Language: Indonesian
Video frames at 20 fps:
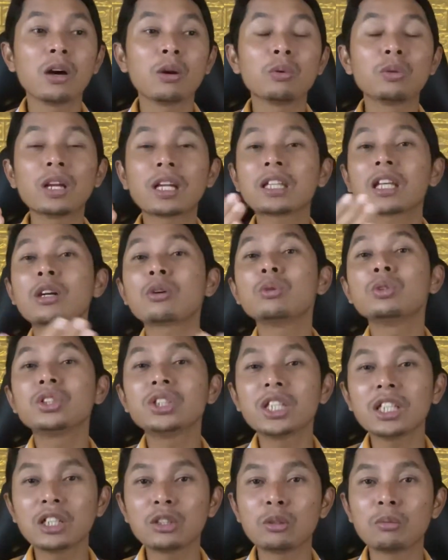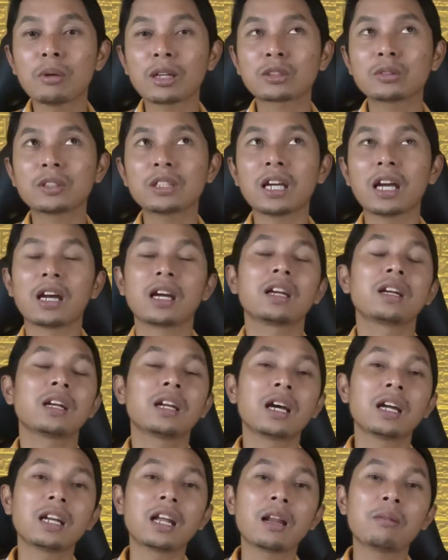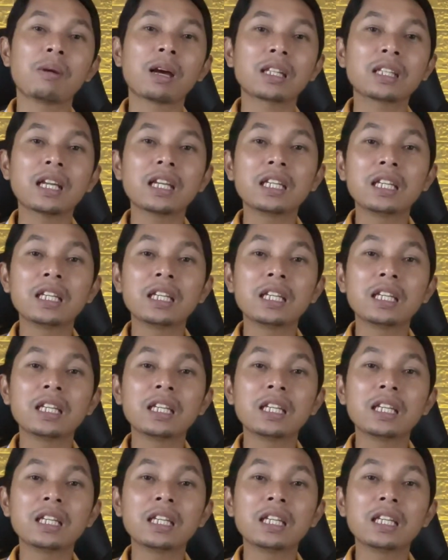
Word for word: udah terkunci gitu maksudnya nah dalam artian